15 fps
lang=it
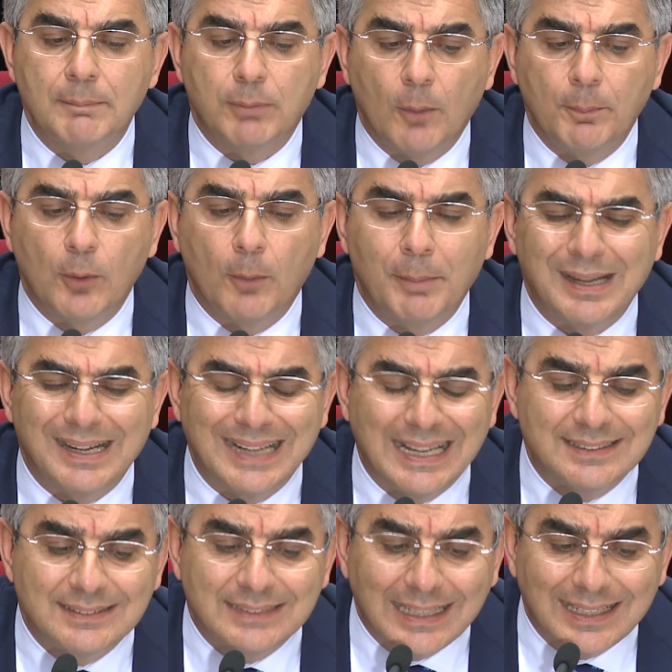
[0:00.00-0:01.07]
proprio per
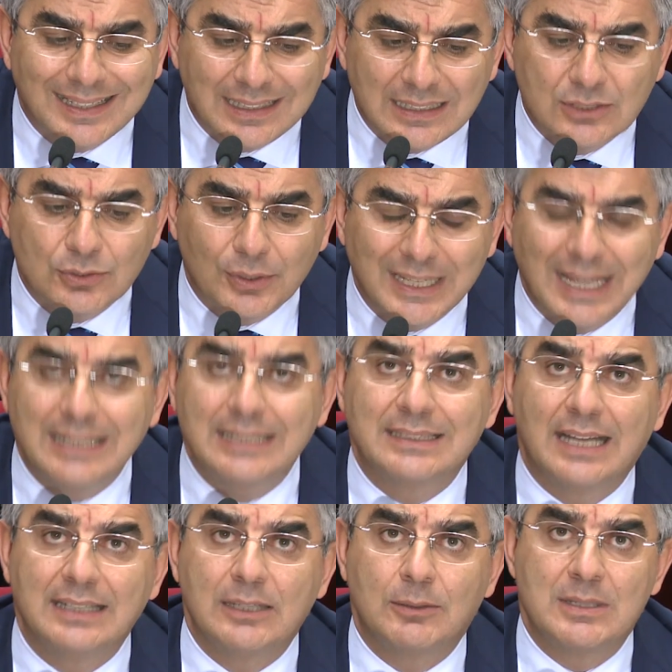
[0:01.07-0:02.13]
la
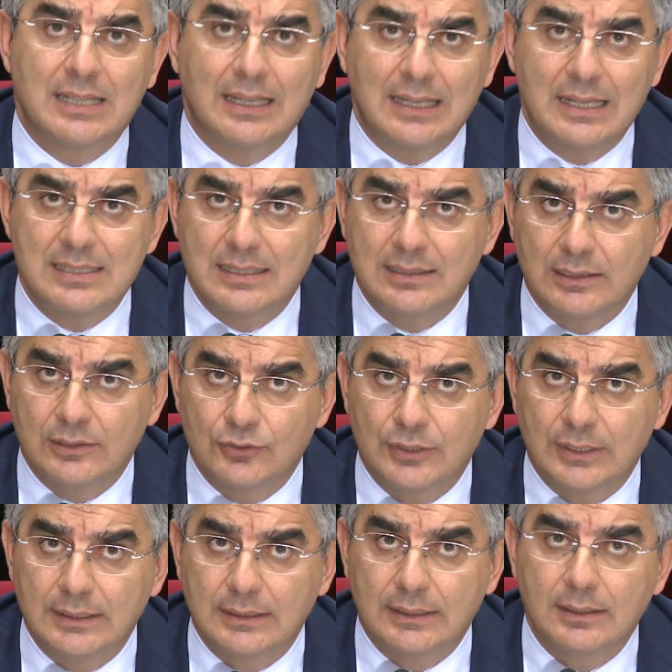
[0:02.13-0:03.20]
territorialità di questa classe
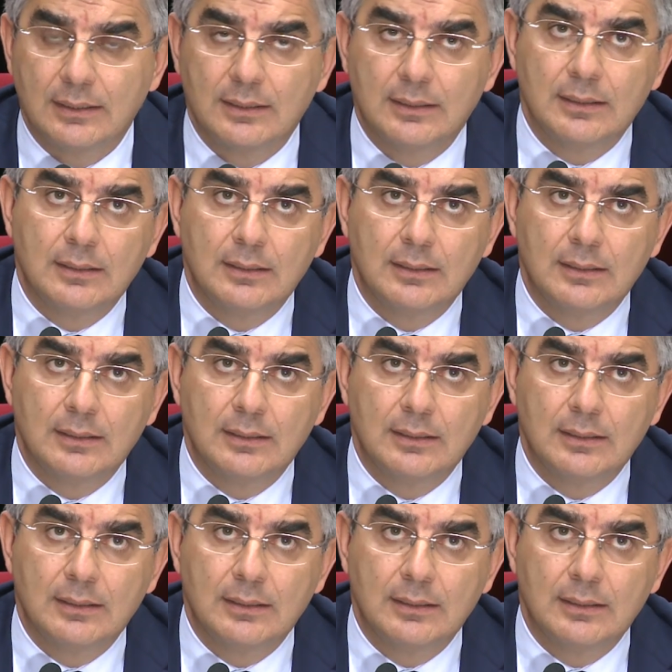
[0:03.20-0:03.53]
dirigente.